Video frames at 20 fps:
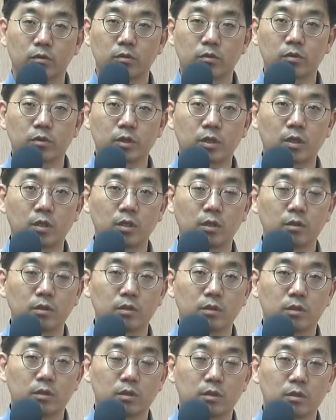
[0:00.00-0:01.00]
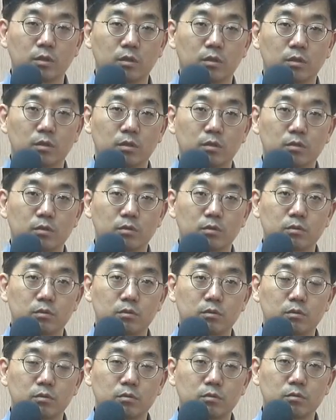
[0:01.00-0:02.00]
그러니까
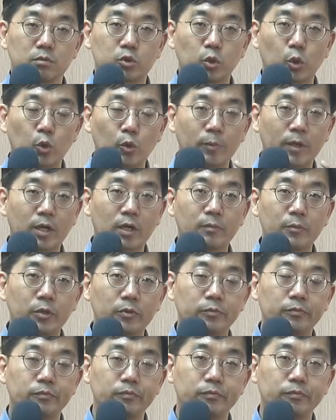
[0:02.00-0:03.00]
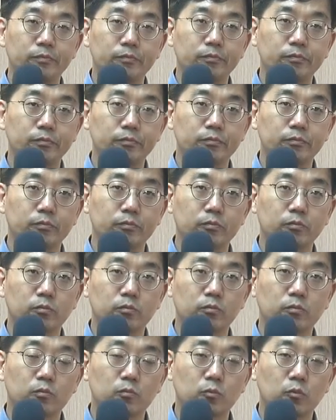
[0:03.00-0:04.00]
저로 말하면
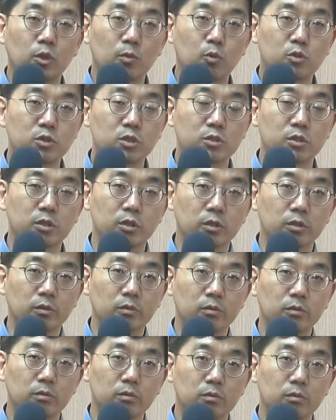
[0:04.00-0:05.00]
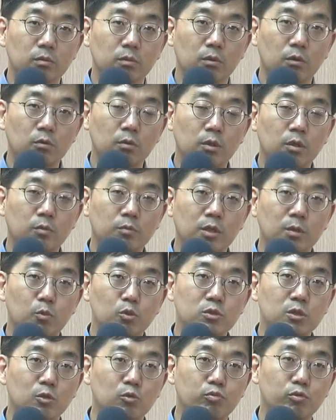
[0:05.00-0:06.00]
내가 목사잖아요. 어, 그 하나님 날
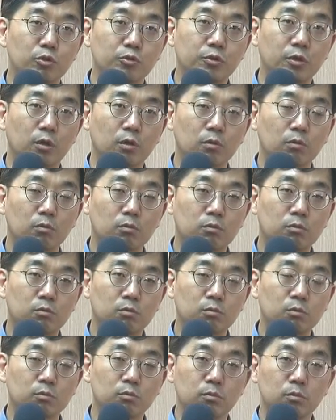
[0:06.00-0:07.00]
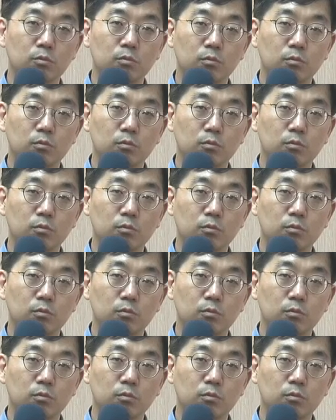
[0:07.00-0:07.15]
목사로 불렀다. 그러면